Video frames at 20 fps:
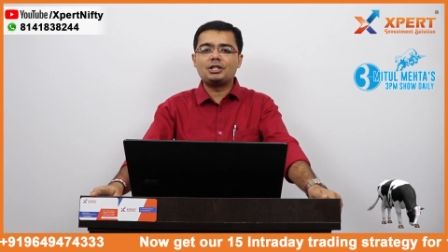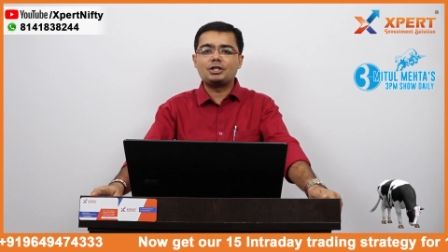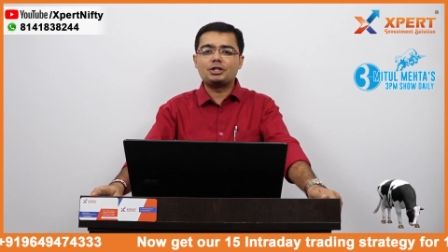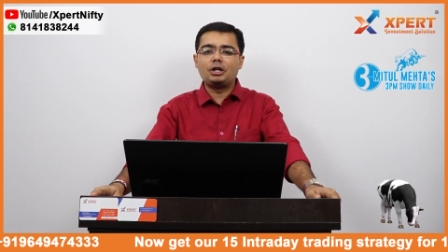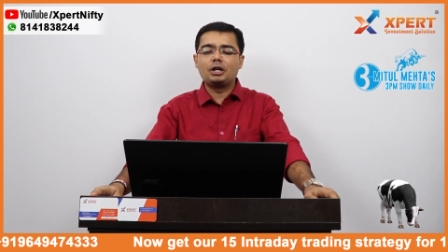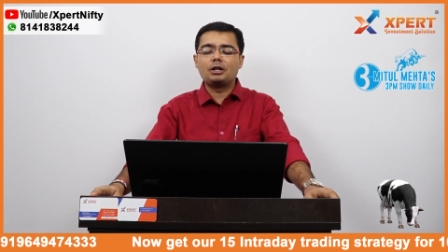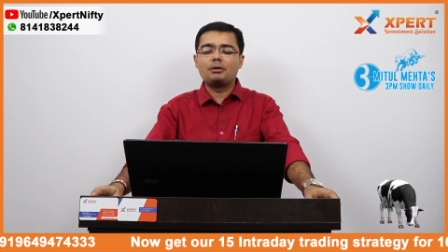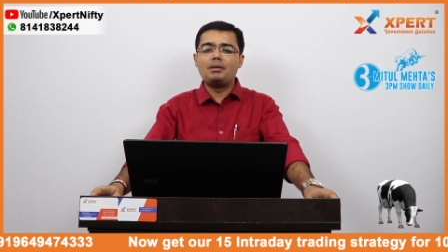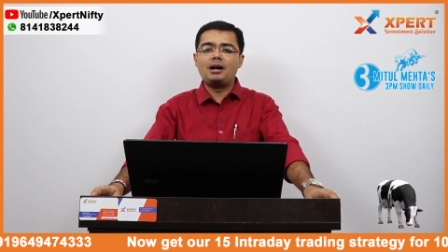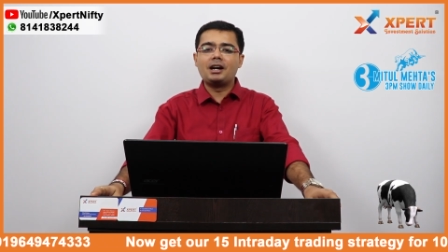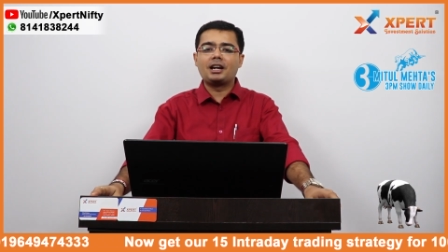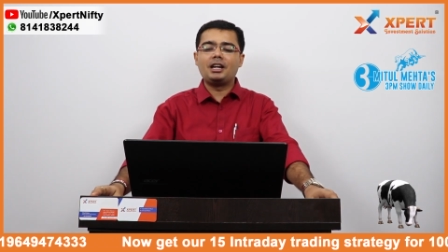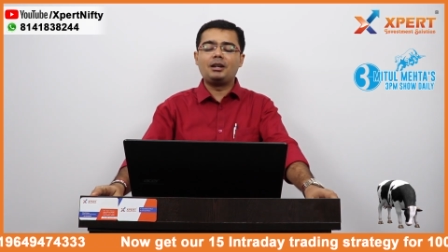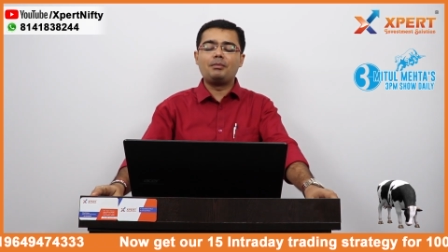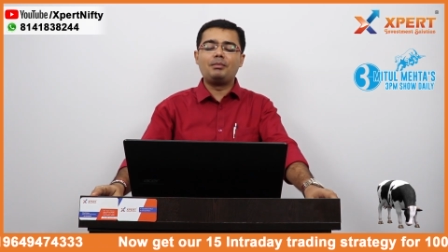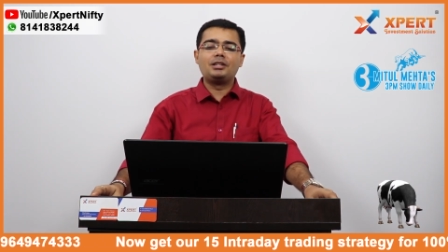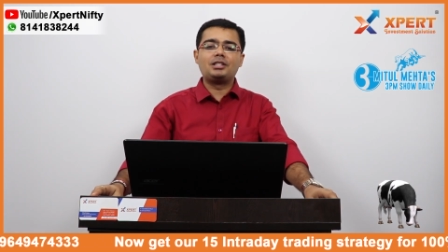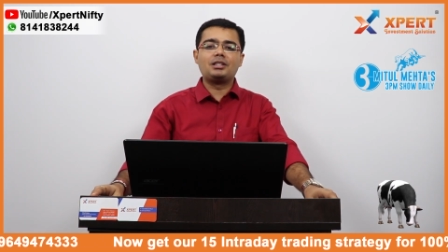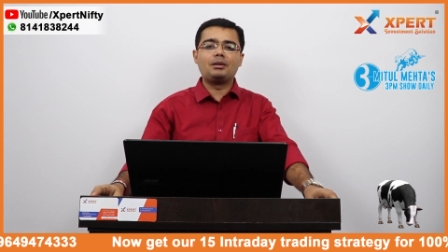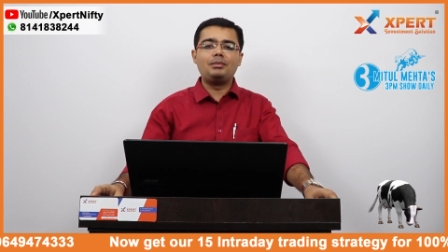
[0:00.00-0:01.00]
स्टॉक
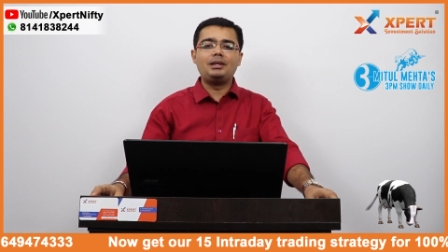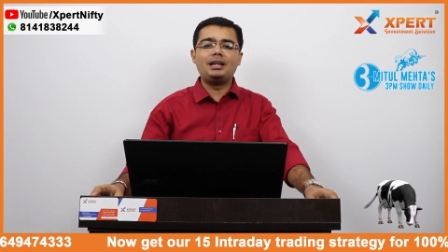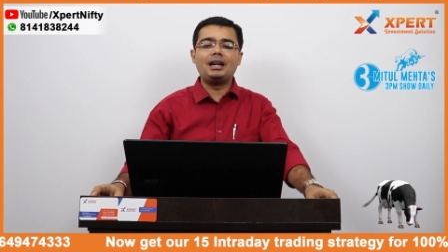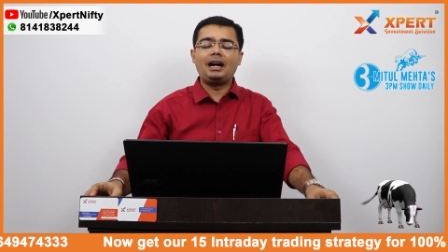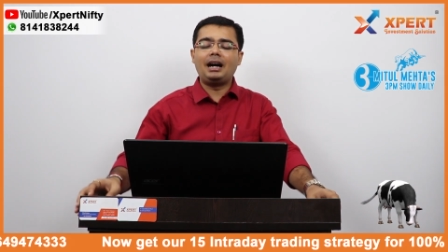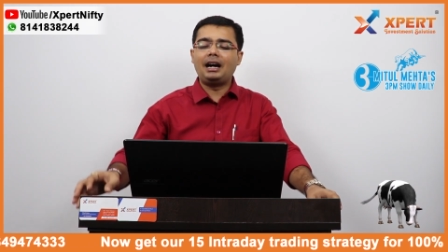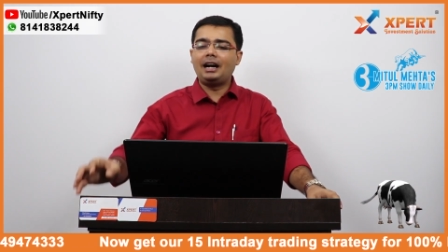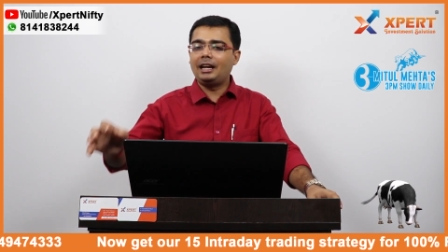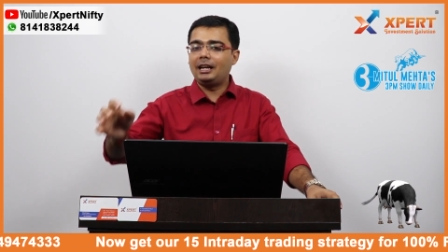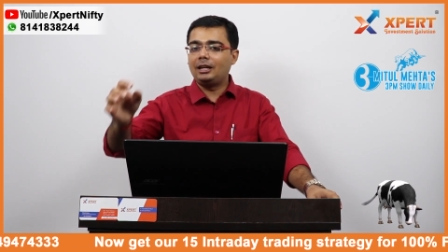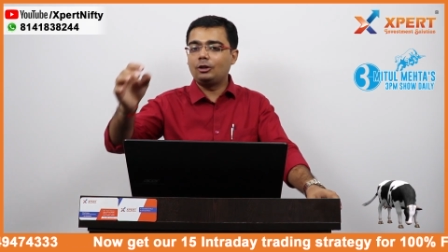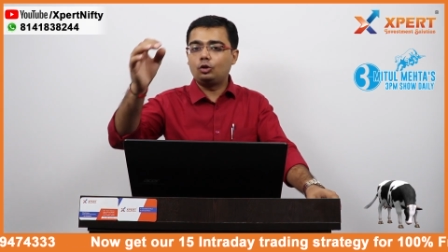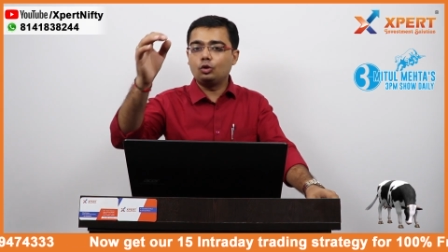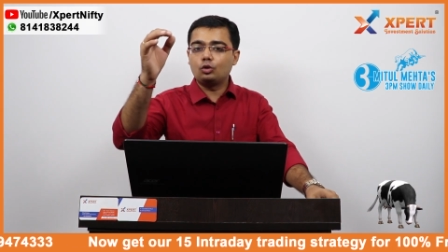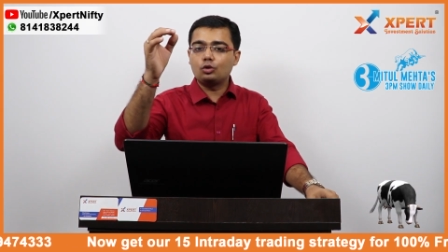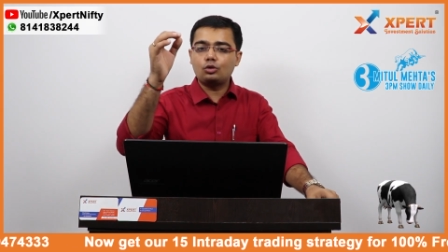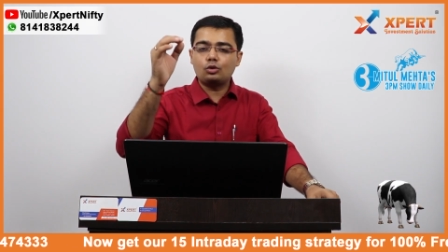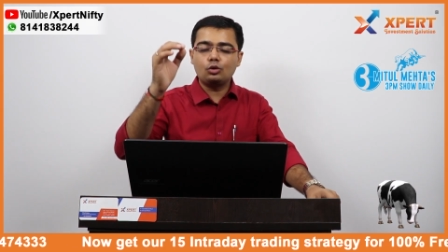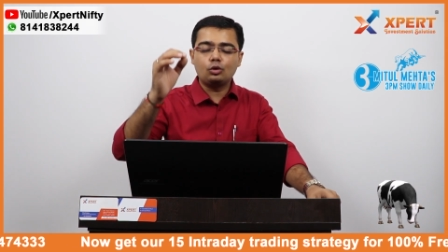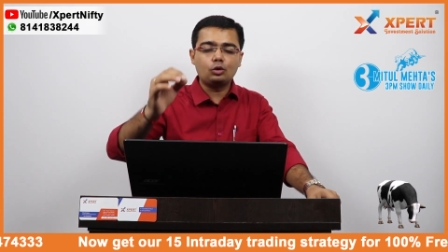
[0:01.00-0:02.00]
मार्केट में जब यह आया
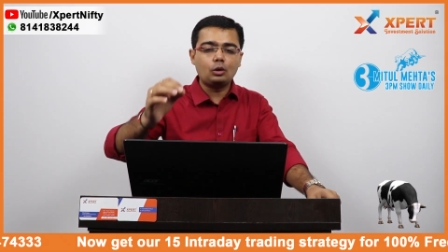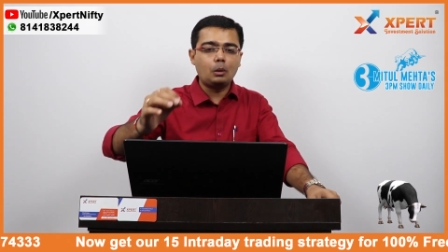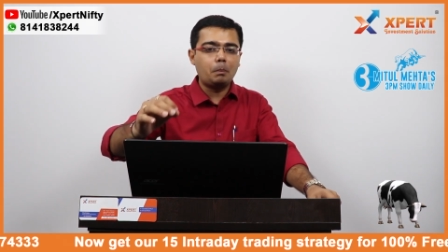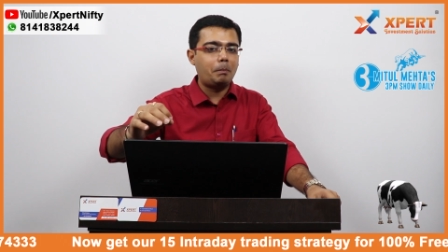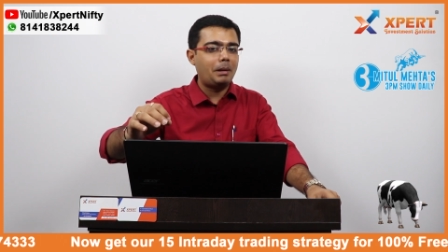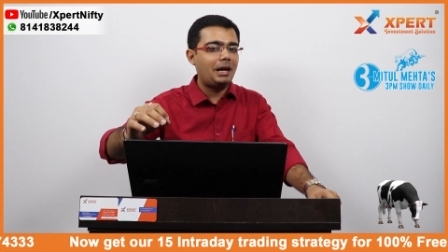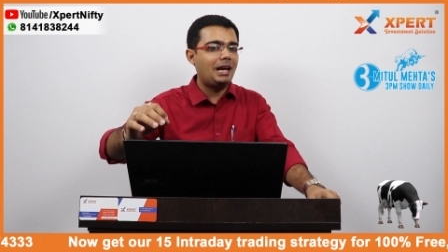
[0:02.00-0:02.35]
दोस्तों तो